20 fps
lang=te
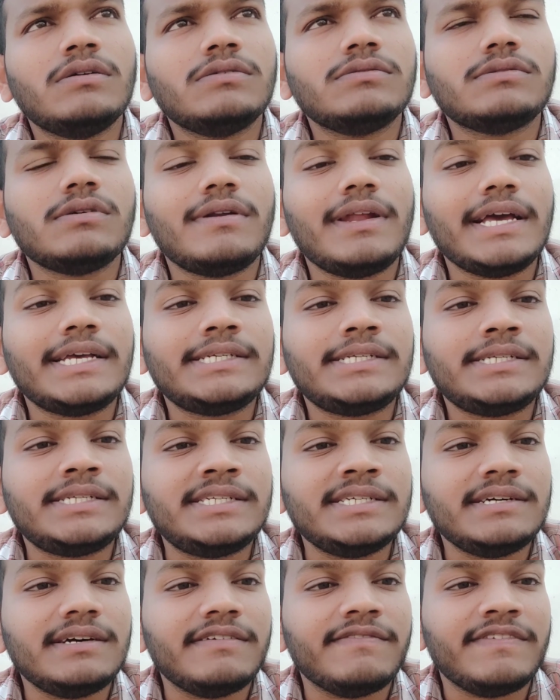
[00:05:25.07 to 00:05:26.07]
సో
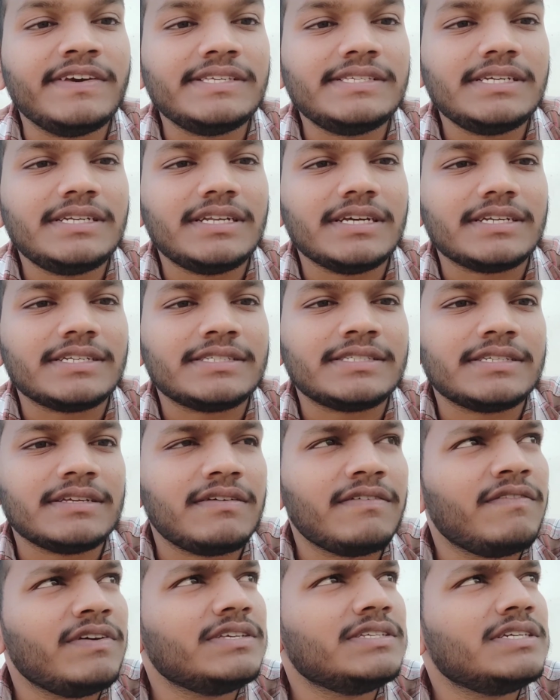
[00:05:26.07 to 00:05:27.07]
నెక్స్ట్ విజిటర్స్
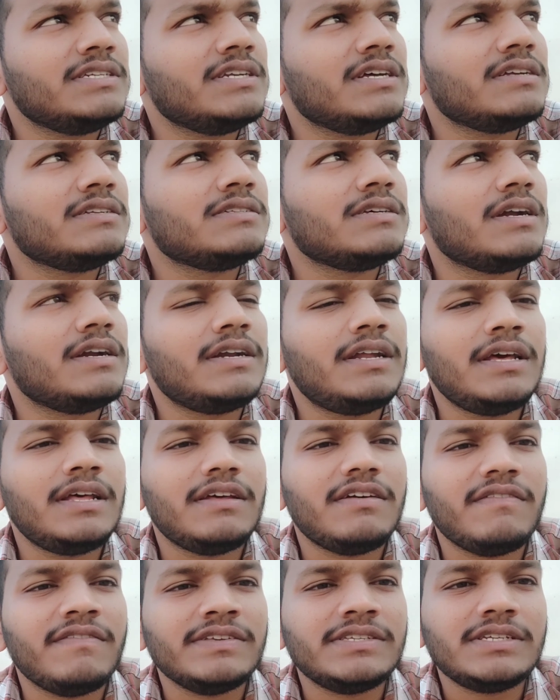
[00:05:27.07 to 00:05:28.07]
విజిటర్స్ అంటే
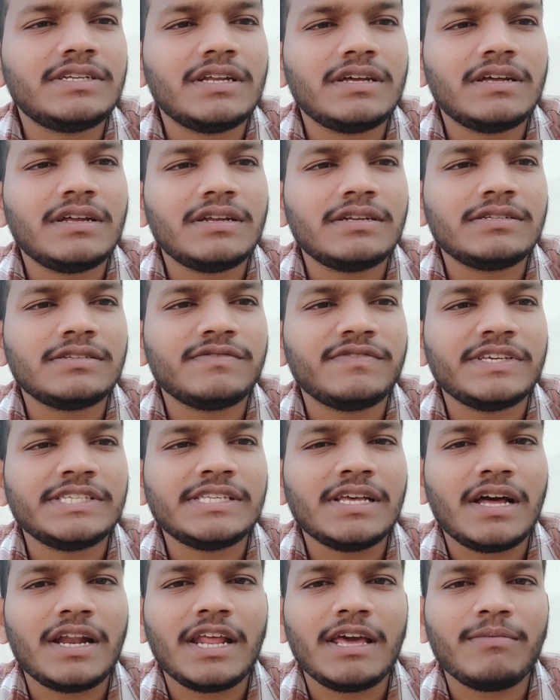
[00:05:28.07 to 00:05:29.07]
విజిటర్స్
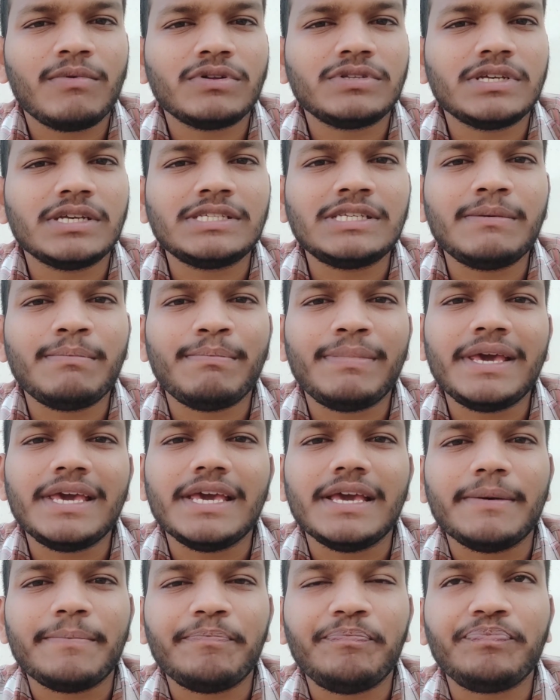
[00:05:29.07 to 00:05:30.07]
వీసా నేమ్ వచ్చేసి బి
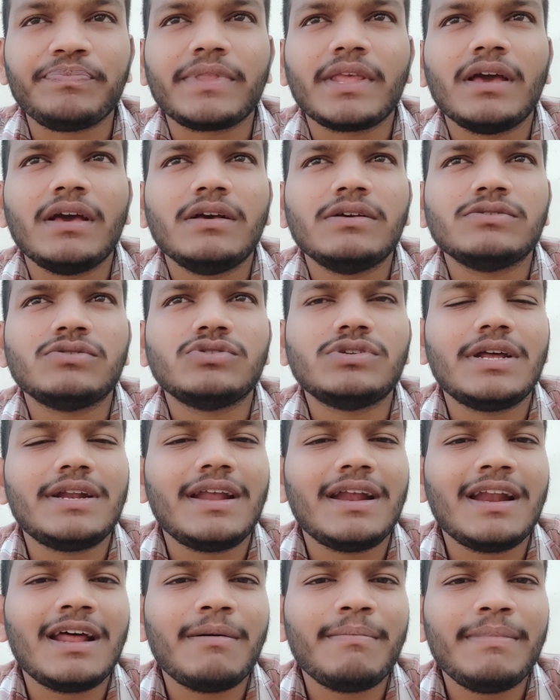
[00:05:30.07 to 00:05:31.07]
సో
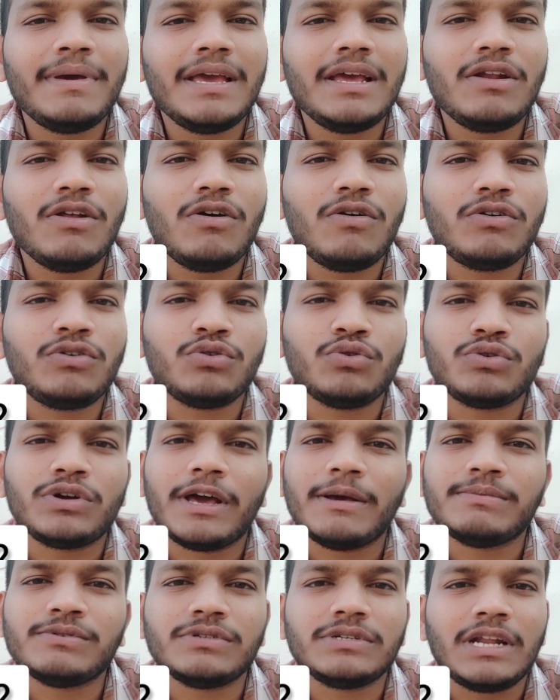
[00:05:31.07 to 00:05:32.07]
జనరల్గా బీలో టూ
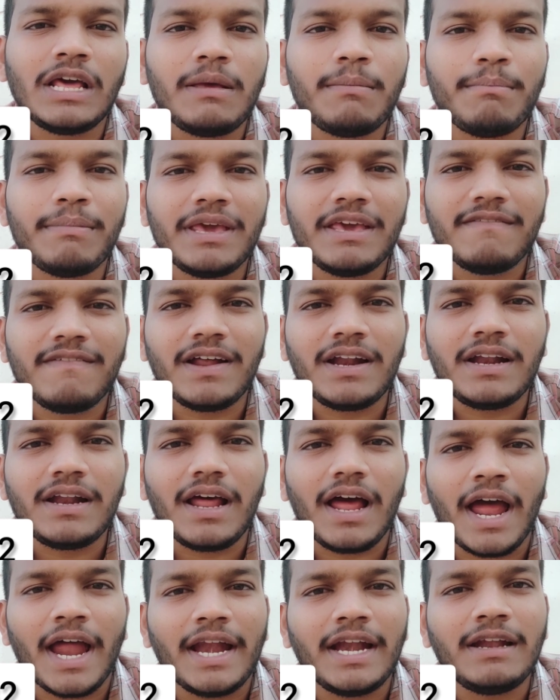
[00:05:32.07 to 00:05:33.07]
టైప్స్ ఉంటాయి బీ వన్
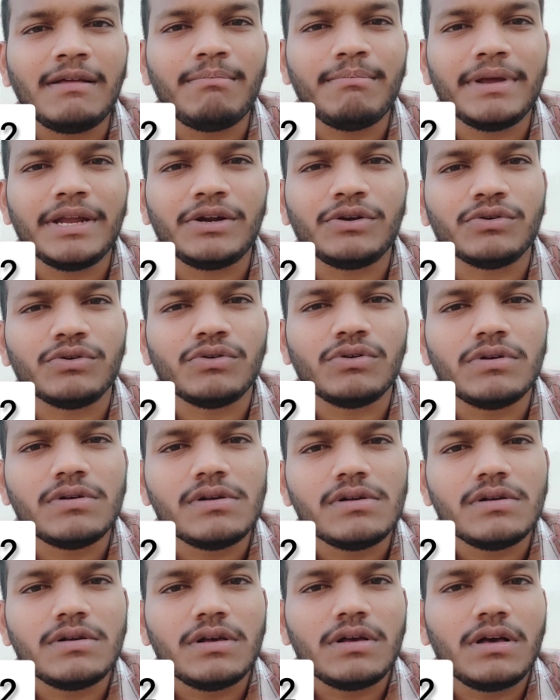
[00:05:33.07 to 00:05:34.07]
అండ్ బీ టూ
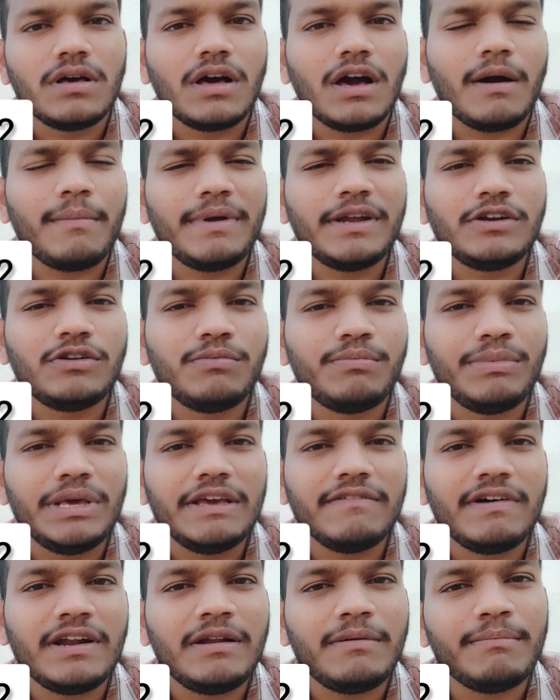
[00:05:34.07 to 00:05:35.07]
కమింగ్ టు బీ
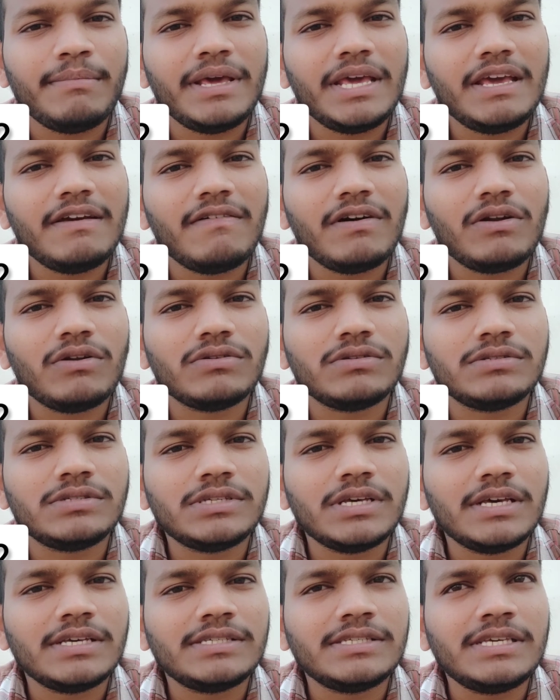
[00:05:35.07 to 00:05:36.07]
వన్ బీ వన్
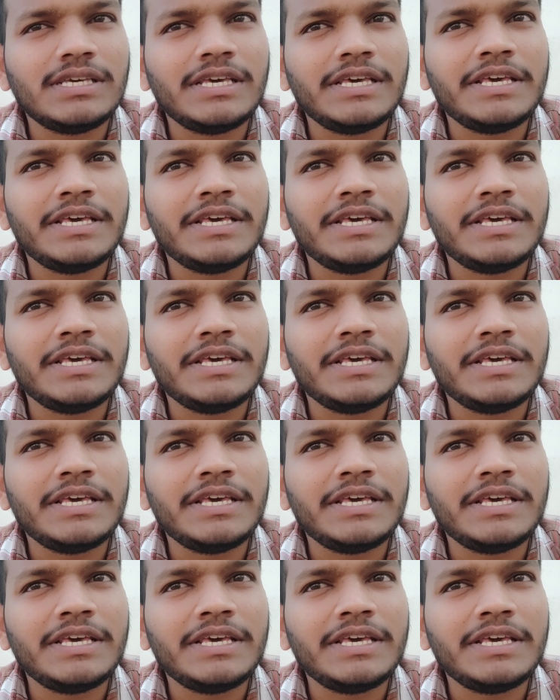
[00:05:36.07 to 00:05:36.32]
వచ్చేసి